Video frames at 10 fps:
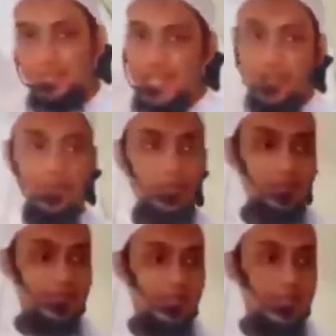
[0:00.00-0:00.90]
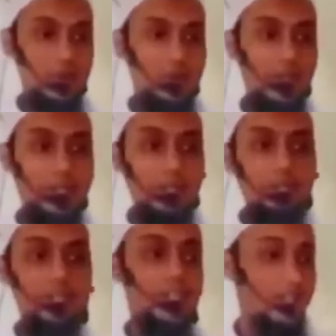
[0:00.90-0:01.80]
যাই হোক ওরা এটা
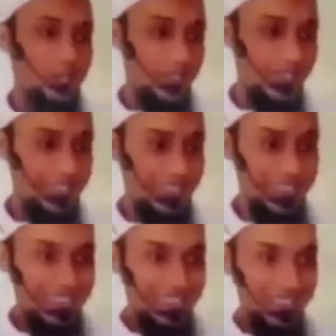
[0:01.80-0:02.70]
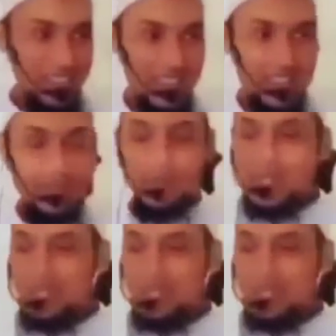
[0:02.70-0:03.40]
বিশ্বাস করে যে আখেরুজ